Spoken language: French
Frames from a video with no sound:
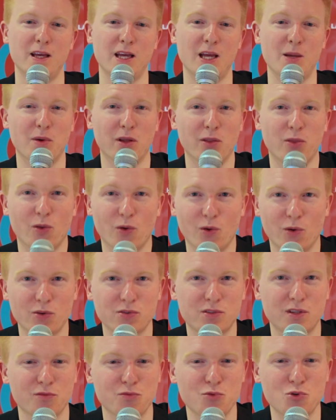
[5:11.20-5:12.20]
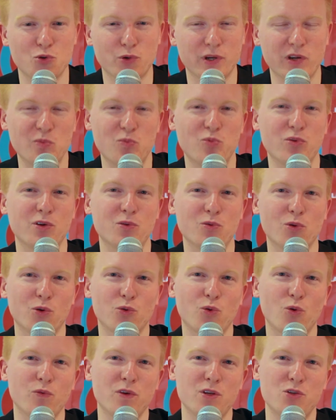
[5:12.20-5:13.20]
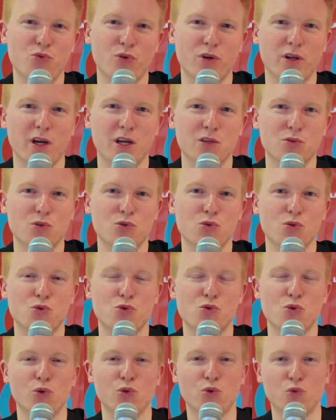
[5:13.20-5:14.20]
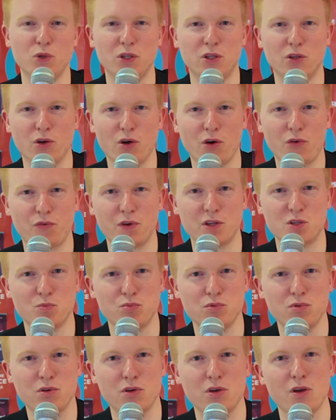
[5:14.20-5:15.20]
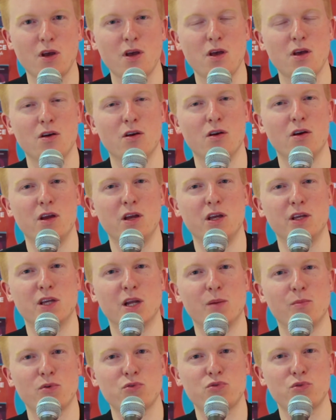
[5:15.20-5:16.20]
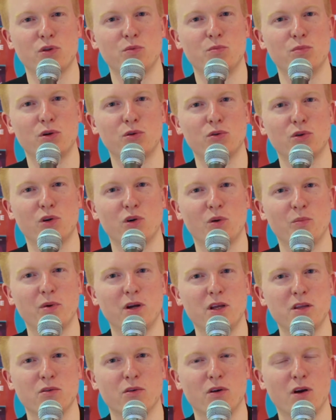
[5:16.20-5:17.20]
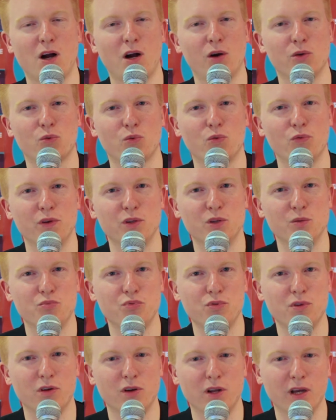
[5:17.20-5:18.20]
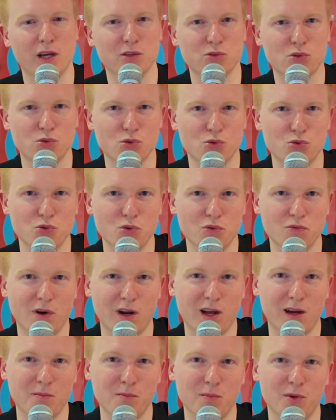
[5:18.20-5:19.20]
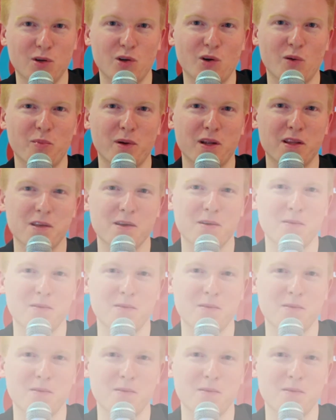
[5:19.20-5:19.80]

Et maintenant, c'est à vous de jouer. Vous pouvez nous retrouver sur les réseaux sociaux, Twitter, Facebook, euh, et également sur notre blog de campagne euh, à retrouver depuis les réseaux sociaux. Voilà, bonne campagne.